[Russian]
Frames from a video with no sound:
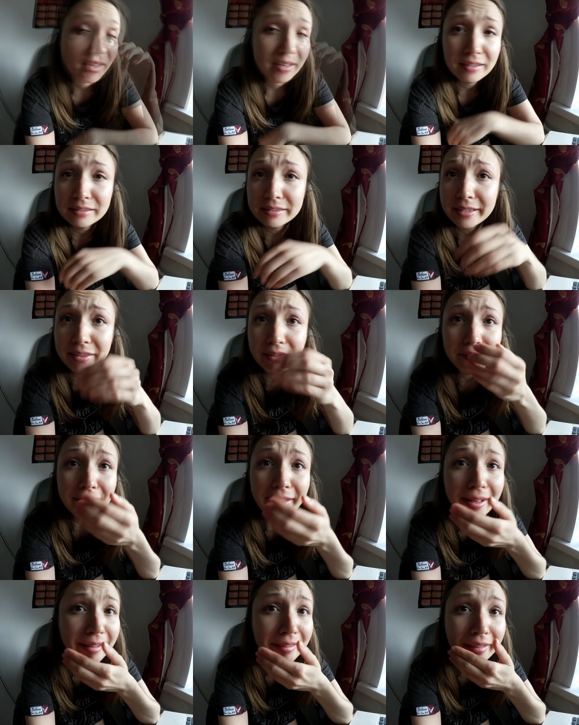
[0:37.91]

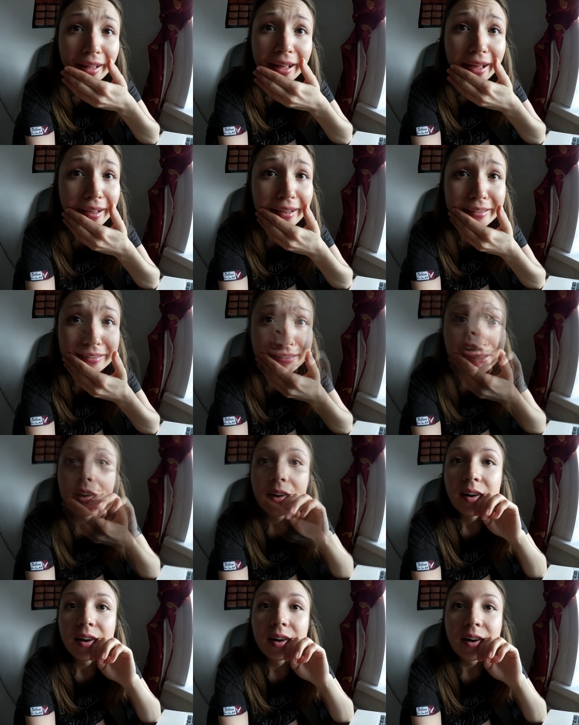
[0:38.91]
Разревелась.
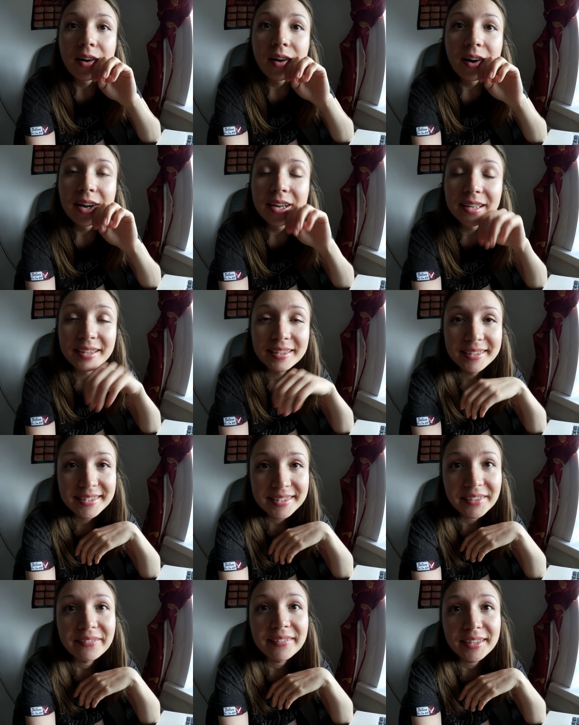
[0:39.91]
Ой,
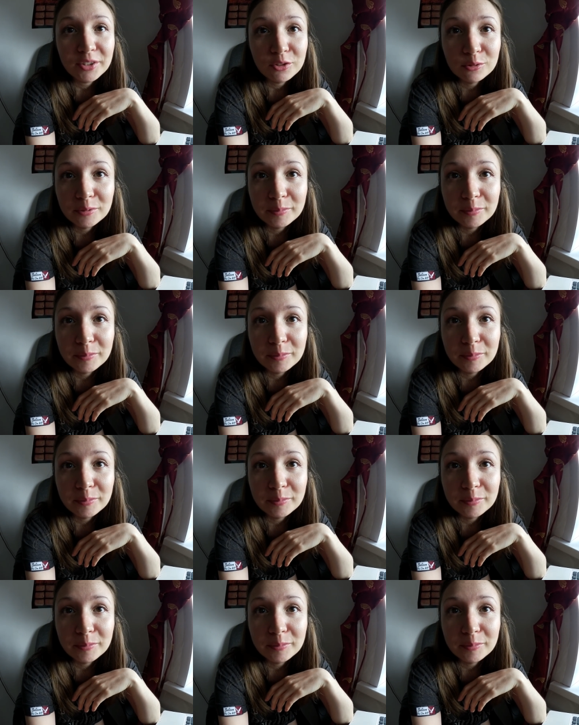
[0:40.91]
Советую,